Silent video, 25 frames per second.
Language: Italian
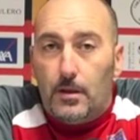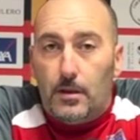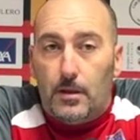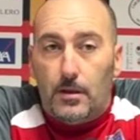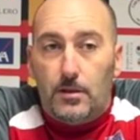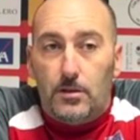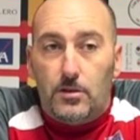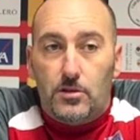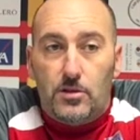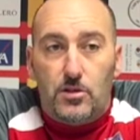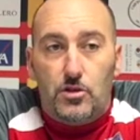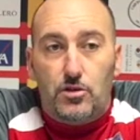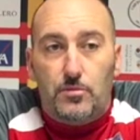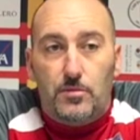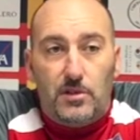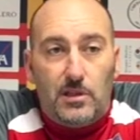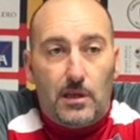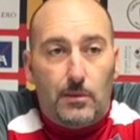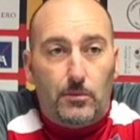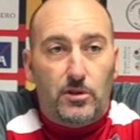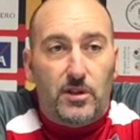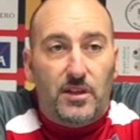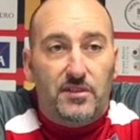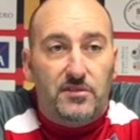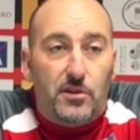E se ci
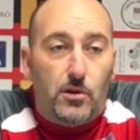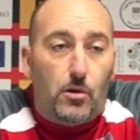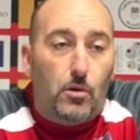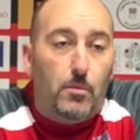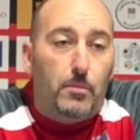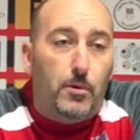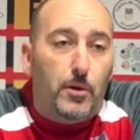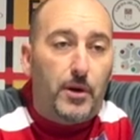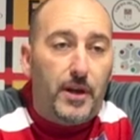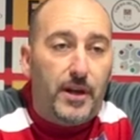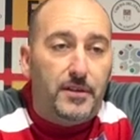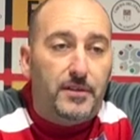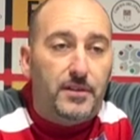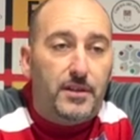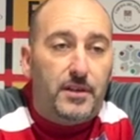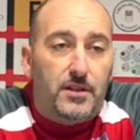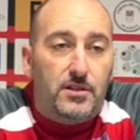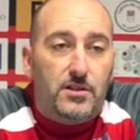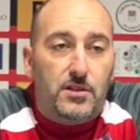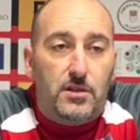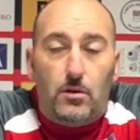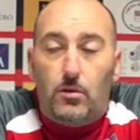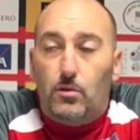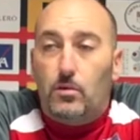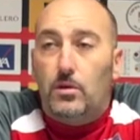mettiamo tante componenti, che
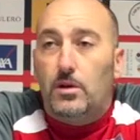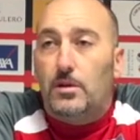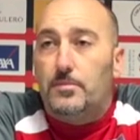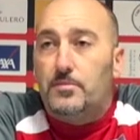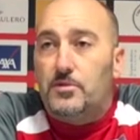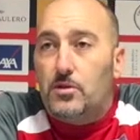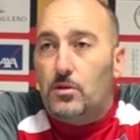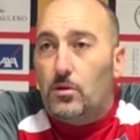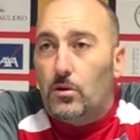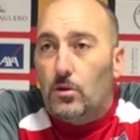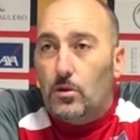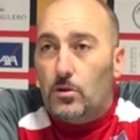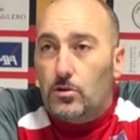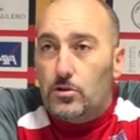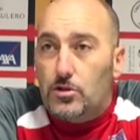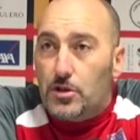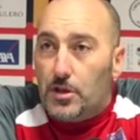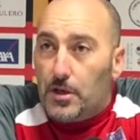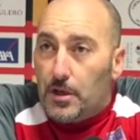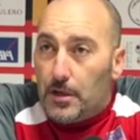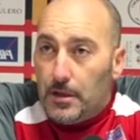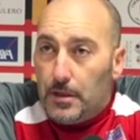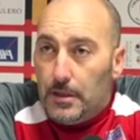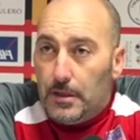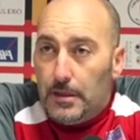siano quelle
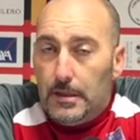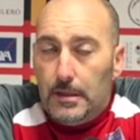psicologiche,